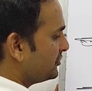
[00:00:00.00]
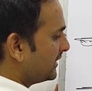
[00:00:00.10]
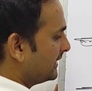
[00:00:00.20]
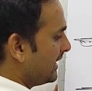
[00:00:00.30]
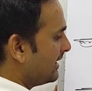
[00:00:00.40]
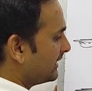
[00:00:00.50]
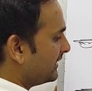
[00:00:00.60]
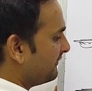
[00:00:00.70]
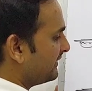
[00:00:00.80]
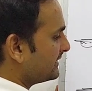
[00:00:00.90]
चट्टान
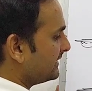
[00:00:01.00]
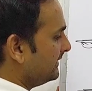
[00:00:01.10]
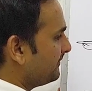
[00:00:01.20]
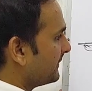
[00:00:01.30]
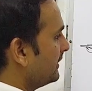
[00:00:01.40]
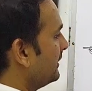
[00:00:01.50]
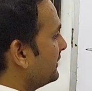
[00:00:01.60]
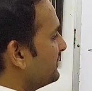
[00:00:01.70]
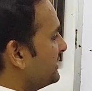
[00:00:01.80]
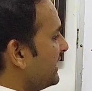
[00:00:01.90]
की फर्श है
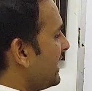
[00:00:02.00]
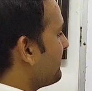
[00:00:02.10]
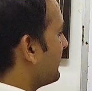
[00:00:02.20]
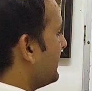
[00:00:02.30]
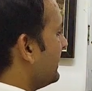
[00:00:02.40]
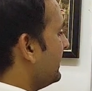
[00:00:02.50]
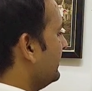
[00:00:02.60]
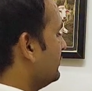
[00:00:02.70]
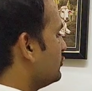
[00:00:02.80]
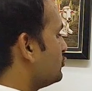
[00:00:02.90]
ये आपका है